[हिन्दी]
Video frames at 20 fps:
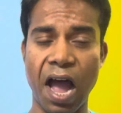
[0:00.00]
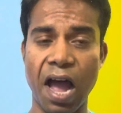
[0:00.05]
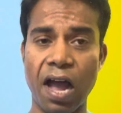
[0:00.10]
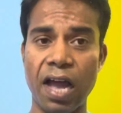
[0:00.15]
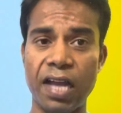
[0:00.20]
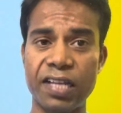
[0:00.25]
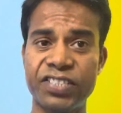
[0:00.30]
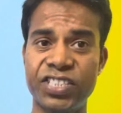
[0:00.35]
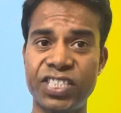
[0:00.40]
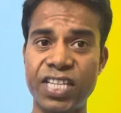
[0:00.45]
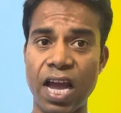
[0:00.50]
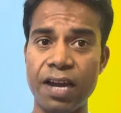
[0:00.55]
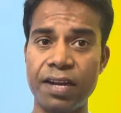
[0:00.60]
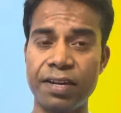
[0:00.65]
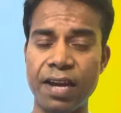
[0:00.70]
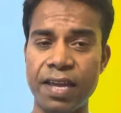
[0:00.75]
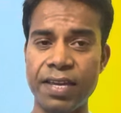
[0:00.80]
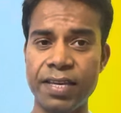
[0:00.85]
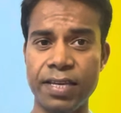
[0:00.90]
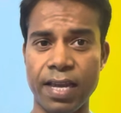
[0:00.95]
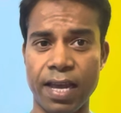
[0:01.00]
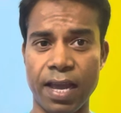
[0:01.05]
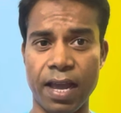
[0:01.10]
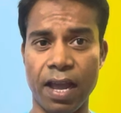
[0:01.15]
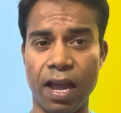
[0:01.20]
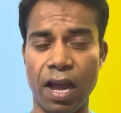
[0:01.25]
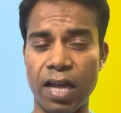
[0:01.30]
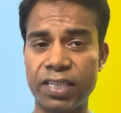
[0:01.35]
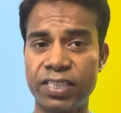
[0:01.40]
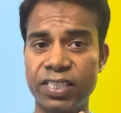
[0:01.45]
अच्छा नहीं है
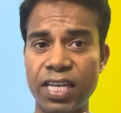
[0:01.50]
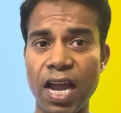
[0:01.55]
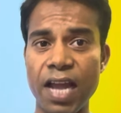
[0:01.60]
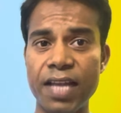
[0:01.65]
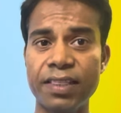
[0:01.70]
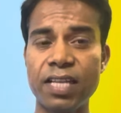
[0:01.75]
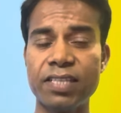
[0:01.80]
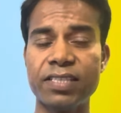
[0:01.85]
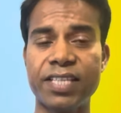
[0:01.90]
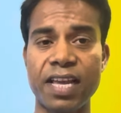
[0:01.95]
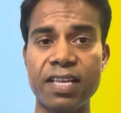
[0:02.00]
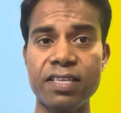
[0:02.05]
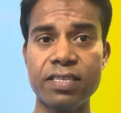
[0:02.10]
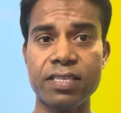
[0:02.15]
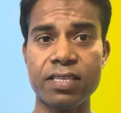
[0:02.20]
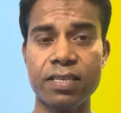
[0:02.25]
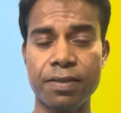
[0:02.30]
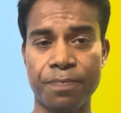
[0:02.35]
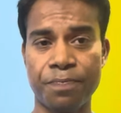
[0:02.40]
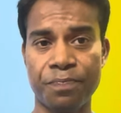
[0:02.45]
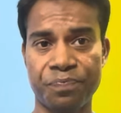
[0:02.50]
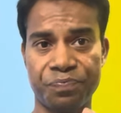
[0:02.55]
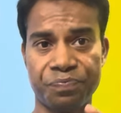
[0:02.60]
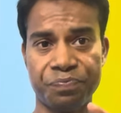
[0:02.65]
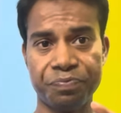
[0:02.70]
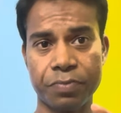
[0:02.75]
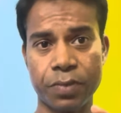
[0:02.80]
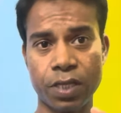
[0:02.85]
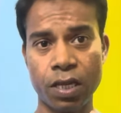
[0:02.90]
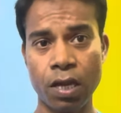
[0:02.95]
अच्छा इन द सेंस
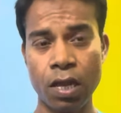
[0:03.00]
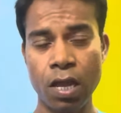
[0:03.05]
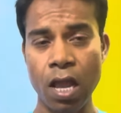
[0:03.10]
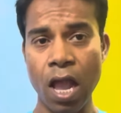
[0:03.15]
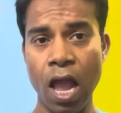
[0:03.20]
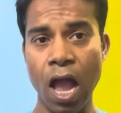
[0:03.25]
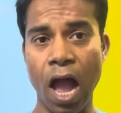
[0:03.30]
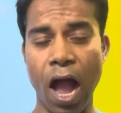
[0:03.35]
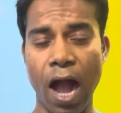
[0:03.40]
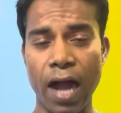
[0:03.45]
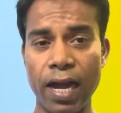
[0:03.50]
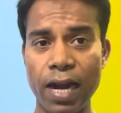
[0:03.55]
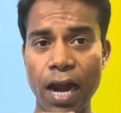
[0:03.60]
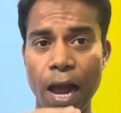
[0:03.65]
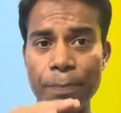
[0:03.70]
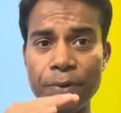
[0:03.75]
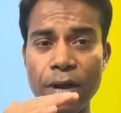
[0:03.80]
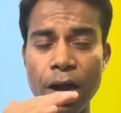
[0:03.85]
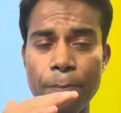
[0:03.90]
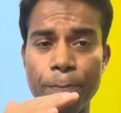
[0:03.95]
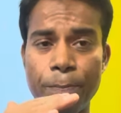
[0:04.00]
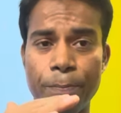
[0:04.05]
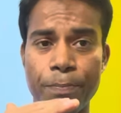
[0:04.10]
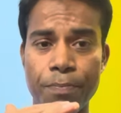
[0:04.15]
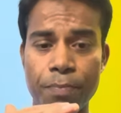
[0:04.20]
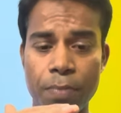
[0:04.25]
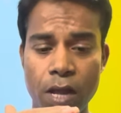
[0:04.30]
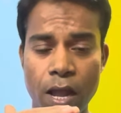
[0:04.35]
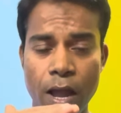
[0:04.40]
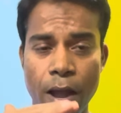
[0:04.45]
अगर आपका
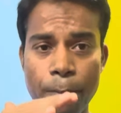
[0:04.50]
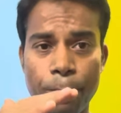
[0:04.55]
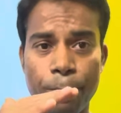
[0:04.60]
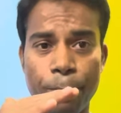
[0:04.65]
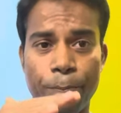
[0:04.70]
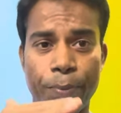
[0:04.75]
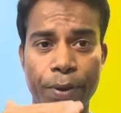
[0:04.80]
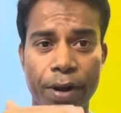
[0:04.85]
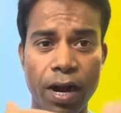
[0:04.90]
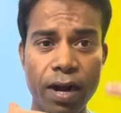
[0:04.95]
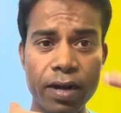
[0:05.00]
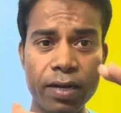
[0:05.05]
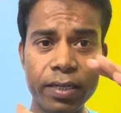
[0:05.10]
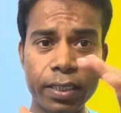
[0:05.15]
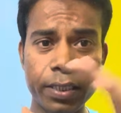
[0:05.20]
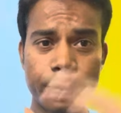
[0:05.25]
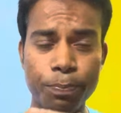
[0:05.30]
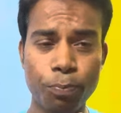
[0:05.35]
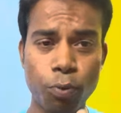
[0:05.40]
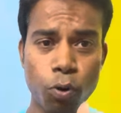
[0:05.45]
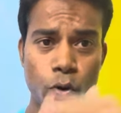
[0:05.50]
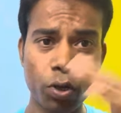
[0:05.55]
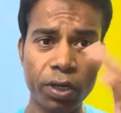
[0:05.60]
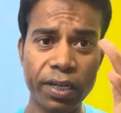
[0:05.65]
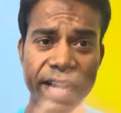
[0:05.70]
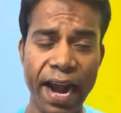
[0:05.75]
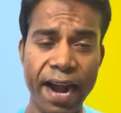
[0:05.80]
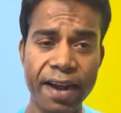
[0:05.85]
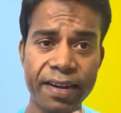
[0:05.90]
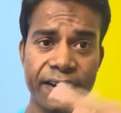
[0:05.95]
फ्रंट फुट
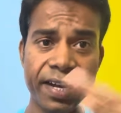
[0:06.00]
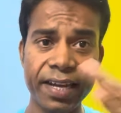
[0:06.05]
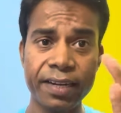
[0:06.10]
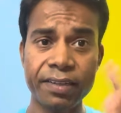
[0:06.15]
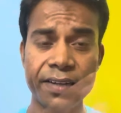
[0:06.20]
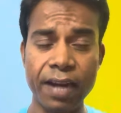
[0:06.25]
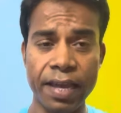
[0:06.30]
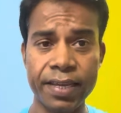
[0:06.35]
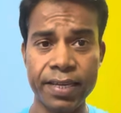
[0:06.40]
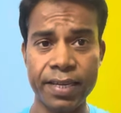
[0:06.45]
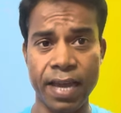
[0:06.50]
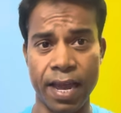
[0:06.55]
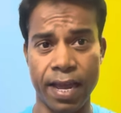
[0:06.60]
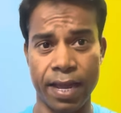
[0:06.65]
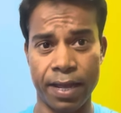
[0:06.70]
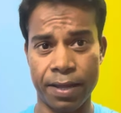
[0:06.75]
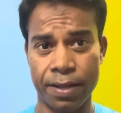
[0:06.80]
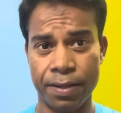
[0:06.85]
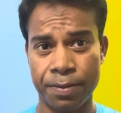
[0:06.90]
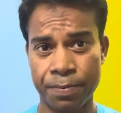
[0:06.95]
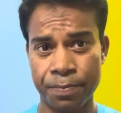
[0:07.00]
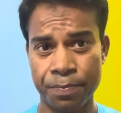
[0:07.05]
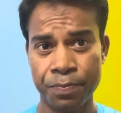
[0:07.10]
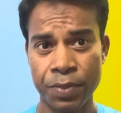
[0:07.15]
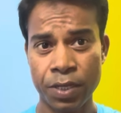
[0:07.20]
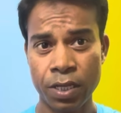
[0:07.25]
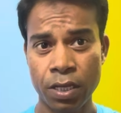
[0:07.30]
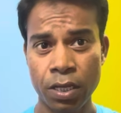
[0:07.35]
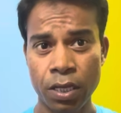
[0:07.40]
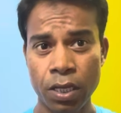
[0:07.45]
लैंडिंग नहीं है
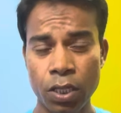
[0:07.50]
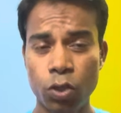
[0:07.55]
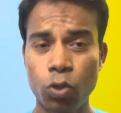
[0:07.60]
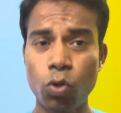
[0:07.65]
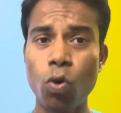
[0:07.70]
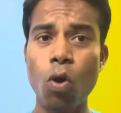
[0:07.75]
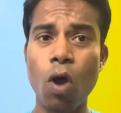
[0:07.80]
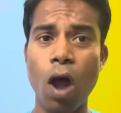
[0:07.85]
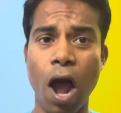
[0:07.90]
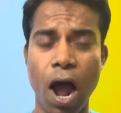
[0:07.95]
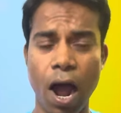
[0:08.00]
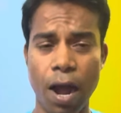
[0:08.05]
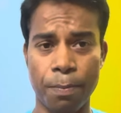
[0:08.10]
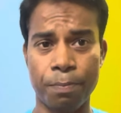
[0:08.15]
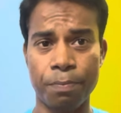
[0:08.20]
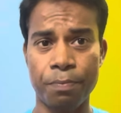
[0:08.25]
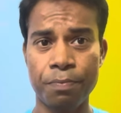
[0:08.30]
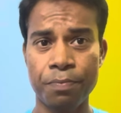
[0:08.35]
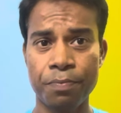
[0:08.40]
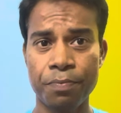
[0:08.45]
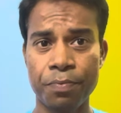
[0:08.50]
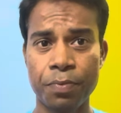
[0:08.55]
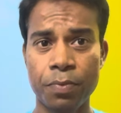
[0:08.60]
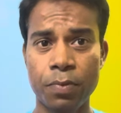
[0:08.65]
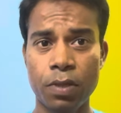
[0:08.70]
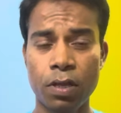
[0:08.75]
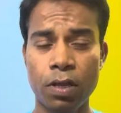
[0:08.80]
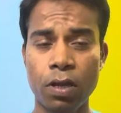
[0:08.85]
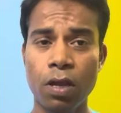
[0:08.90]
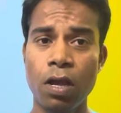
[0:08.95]
तो आप
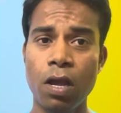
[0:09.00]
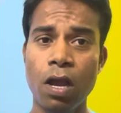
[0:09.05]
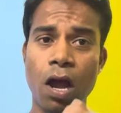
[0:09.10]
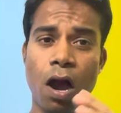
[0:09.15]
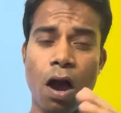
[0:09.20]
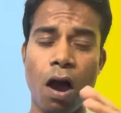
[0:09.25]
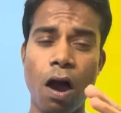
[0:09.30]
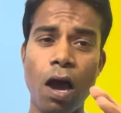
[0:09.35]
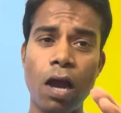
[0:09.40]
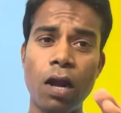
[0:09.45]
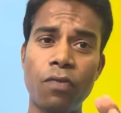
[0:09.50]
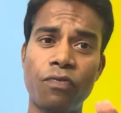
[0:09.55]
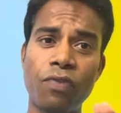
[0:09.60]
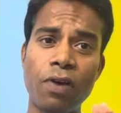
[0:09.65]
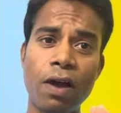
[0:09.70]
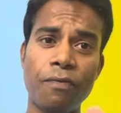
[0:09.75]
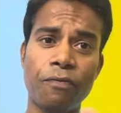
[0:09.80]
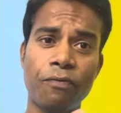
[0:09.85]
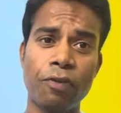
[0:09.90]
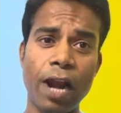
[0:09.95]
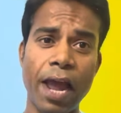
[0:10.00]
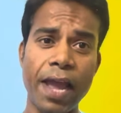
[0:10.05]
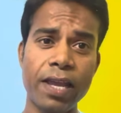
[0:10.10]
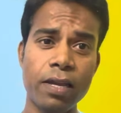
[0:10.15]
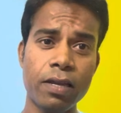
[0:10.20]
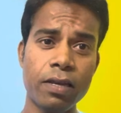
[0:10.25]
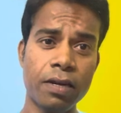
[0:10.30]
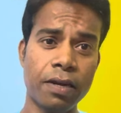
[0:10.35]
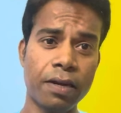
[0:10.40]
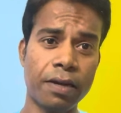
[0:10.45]
अल्फा
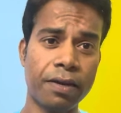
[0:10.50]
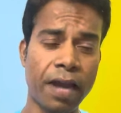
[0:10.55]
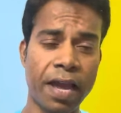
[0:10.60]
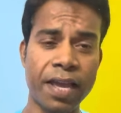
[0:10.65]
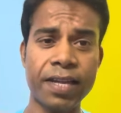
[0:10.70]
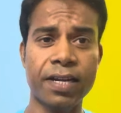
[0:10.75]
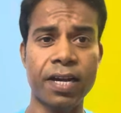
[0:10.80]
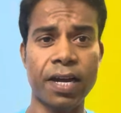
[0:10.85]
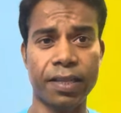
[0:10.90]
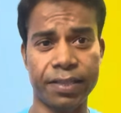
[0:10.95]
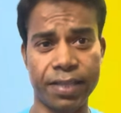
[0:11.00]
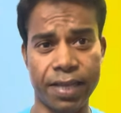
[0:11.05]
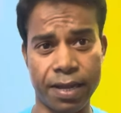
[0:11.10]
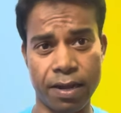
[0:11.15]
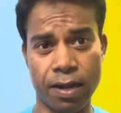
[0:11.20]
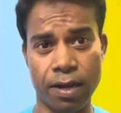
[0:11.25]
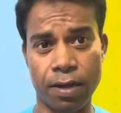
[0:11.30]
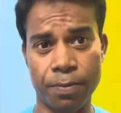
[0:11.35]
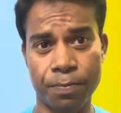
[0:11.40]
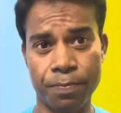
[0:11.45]
फ्लाई नहीं खरीदिएगा